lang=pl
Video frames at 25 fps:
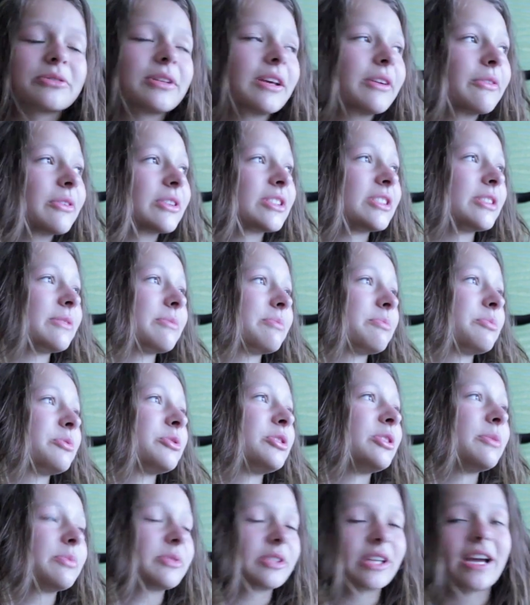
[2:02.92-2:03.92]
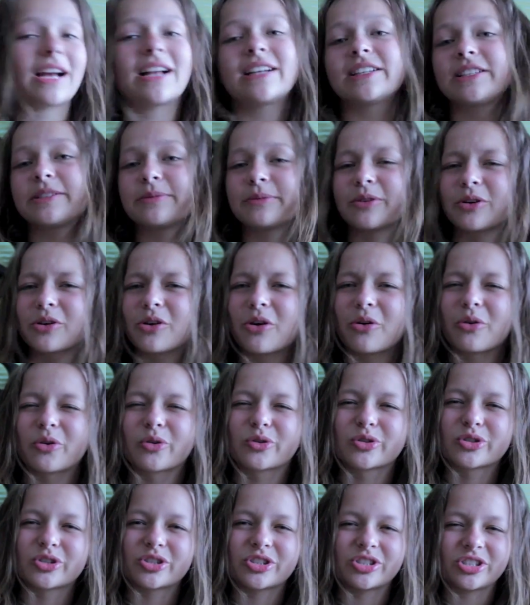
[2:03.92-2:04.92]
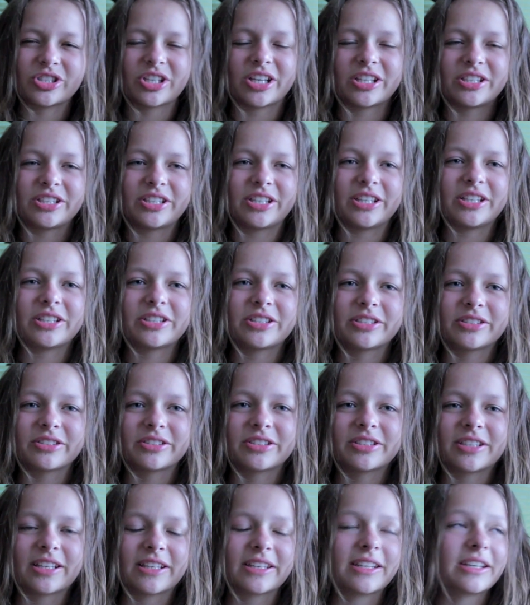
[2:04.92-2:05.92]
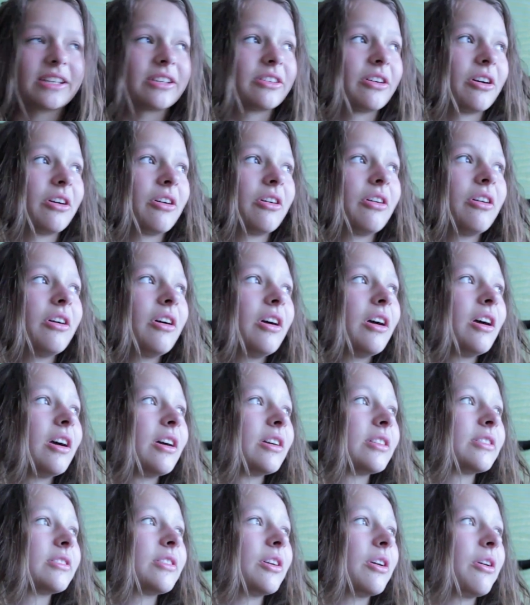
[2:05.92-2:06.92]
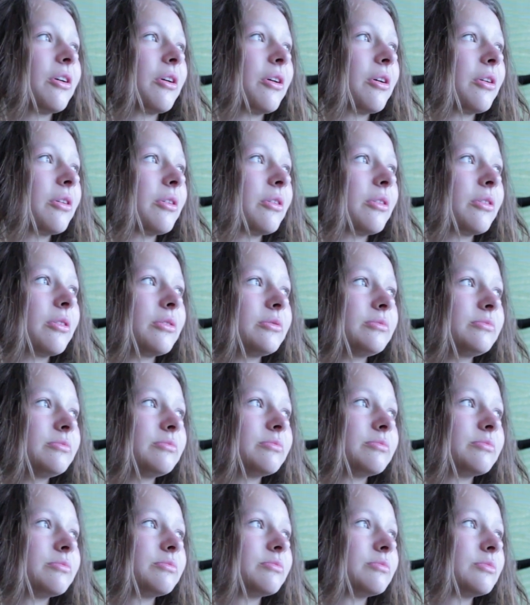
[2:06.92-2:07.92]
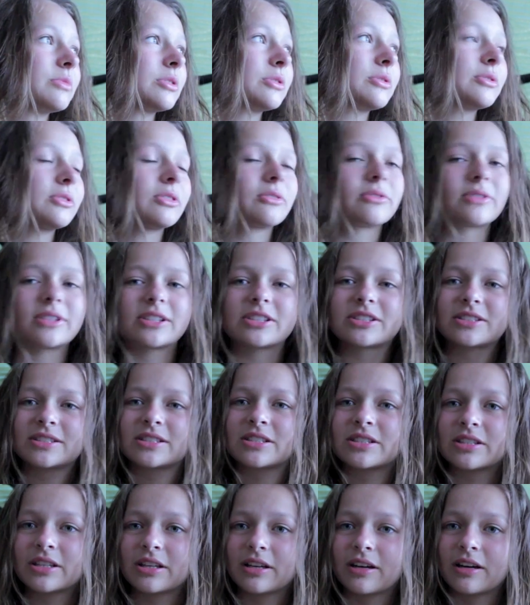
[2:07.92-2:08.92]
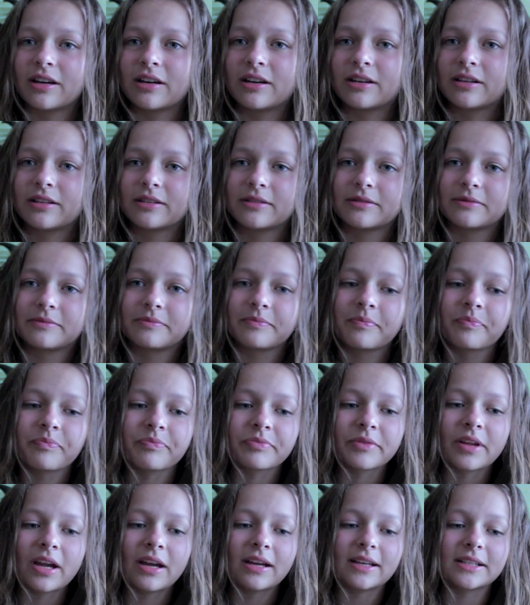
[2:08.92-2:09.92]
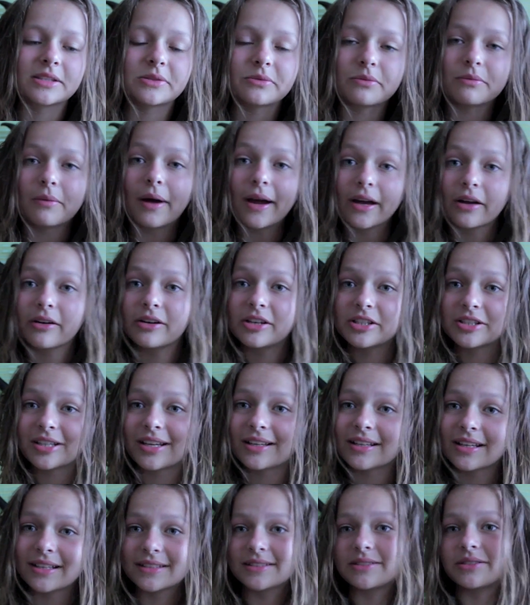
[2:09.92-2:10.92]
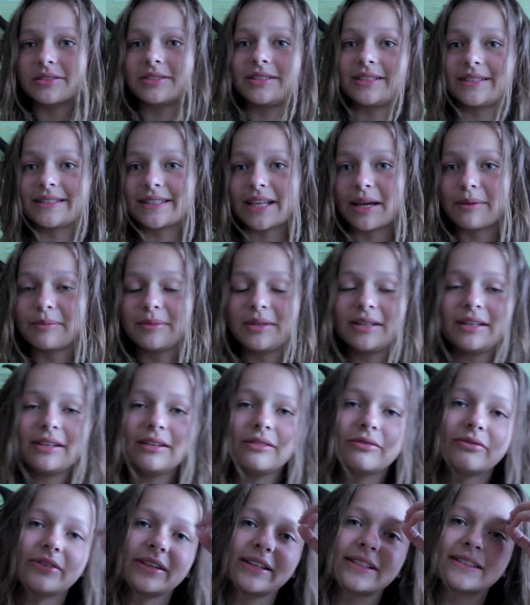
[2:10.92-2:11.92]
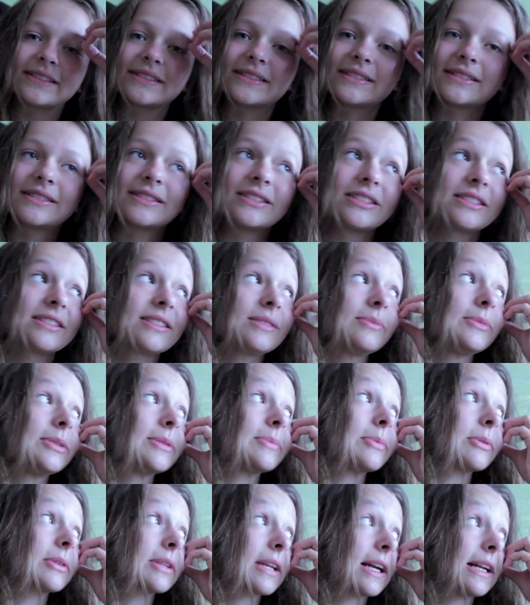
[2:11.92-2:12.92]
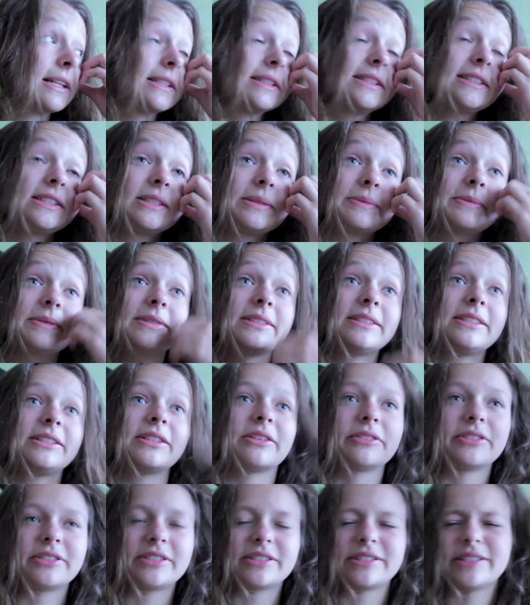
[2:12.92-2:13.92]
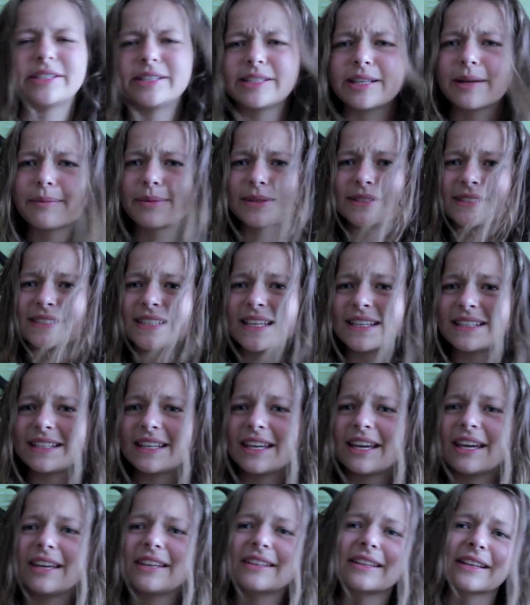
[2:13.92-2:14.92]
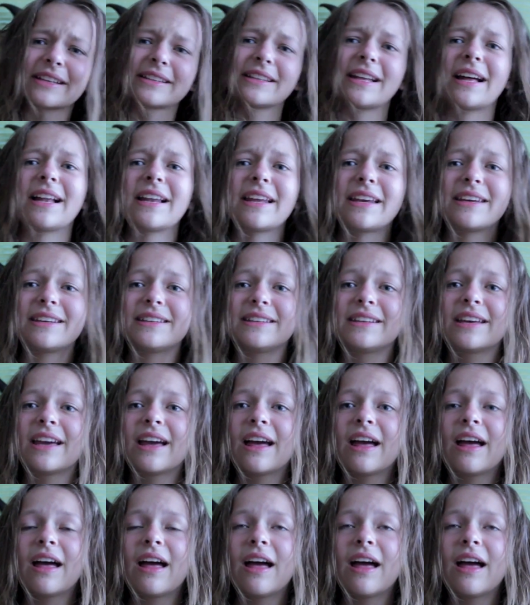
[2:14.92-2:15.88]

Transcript: tutaj właśnie później przyjechaliśmy około już trzeciej czy coś takiego, to, mm, bo tu są też, um, jest tu moja koleżanka z rodzicami, więc się z nimi spotkaliśmy i oni siedzieli na basenie i tak dalej.